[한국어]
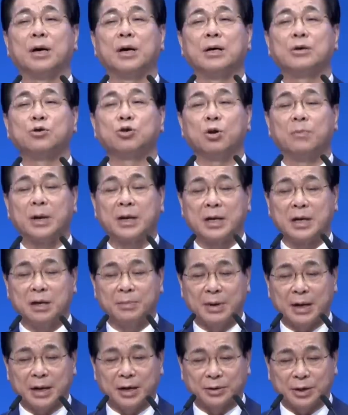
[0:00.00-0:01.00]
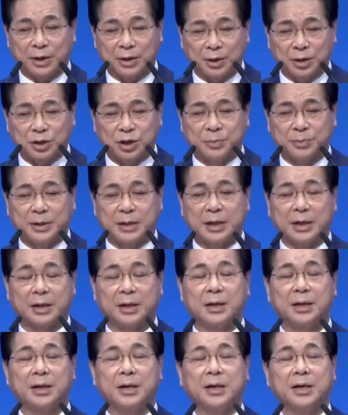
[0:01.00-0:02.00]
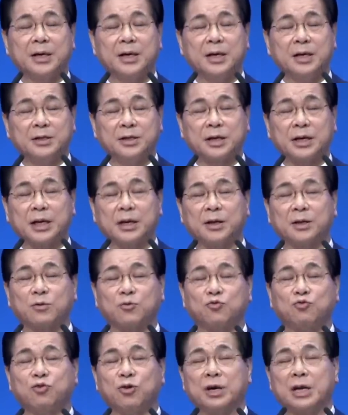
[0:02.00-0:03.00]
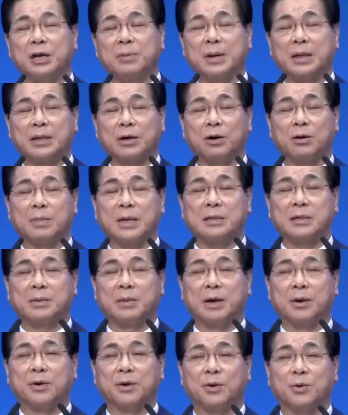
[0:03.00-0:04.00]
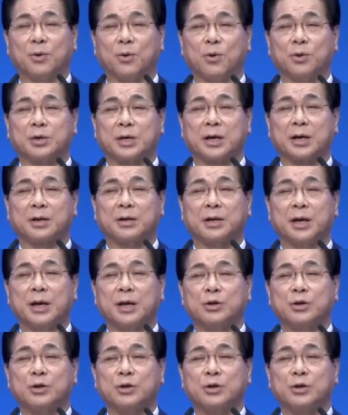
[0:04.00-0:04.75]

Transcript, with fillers: 소망이 임하게 되는 것입니다. 1절에는 구원이 임한다고 말씀하고 있고 5절에는